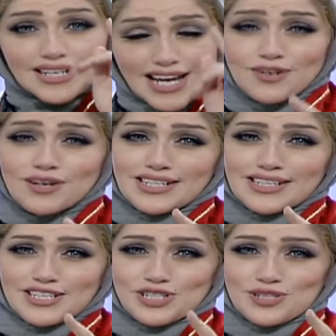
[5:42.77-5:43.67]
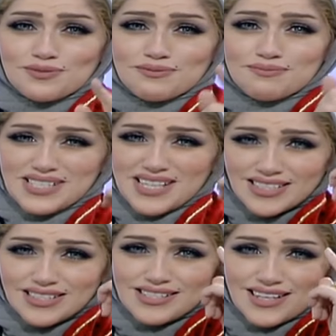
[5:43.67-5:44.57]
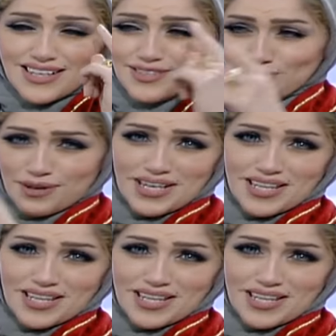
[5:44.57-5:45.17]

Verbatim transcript: قالوا لي ليش بس انا نسيت وابيها